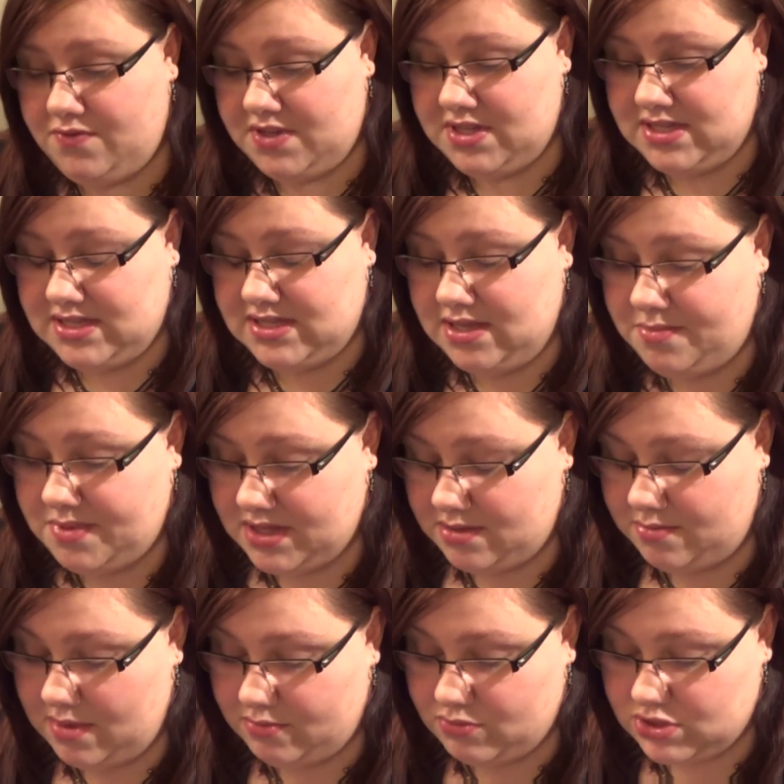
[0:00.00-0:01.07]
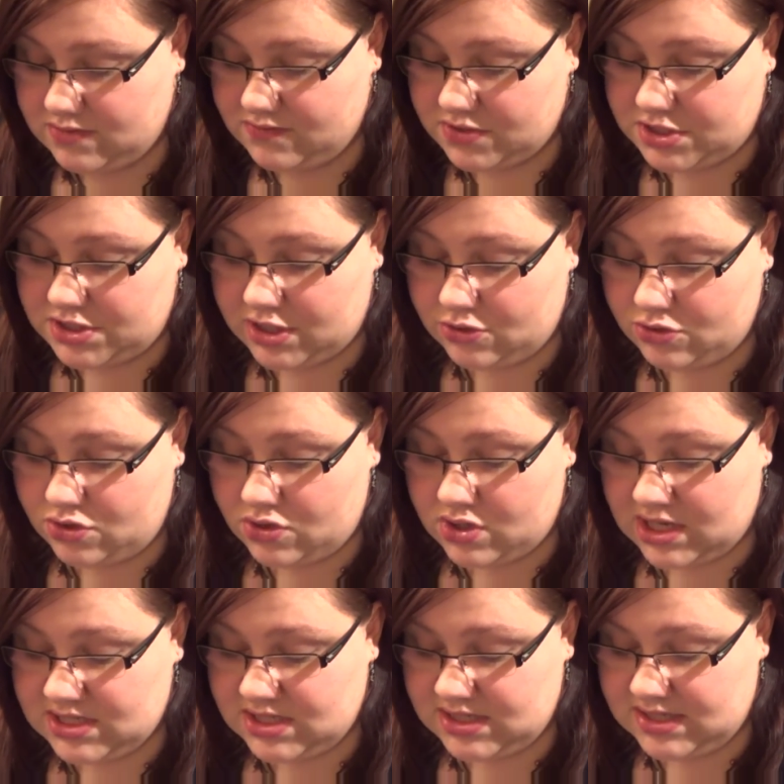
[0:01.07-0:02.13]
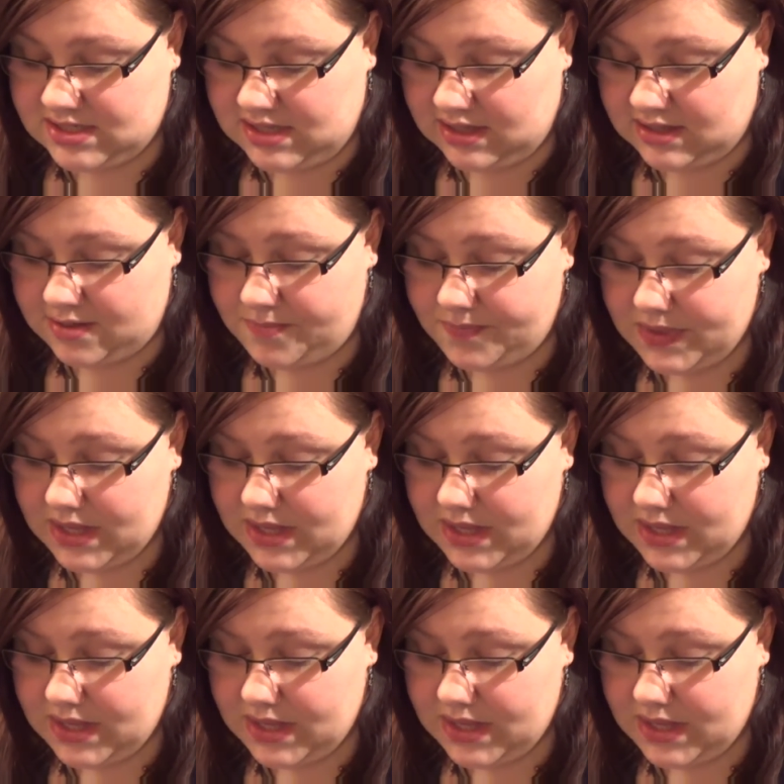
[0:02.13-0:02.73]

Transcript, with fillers: więc nie będę miał możliwości tego dograć, niestety.